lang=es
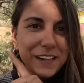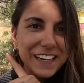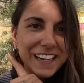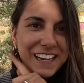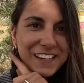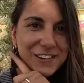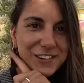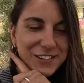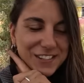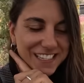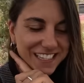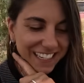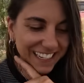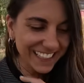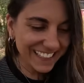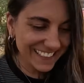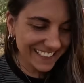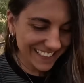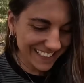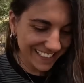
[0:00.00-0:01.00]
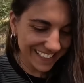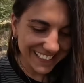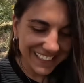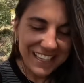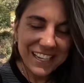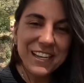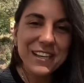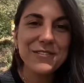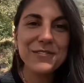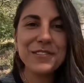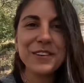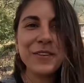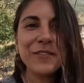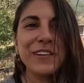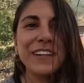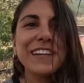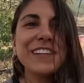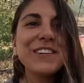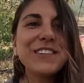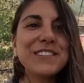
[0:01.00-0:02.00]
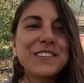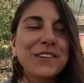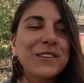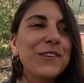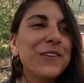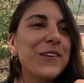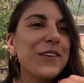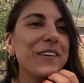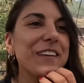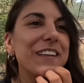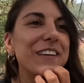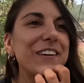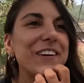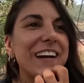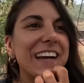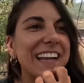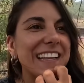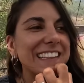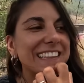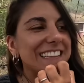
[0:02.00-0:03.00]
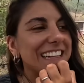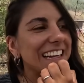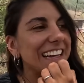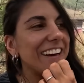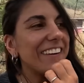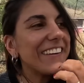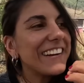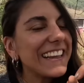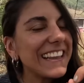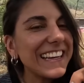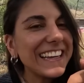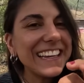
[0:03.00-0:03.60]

buenas noches. Bienvenidos a un nuevo video, gente. La verdad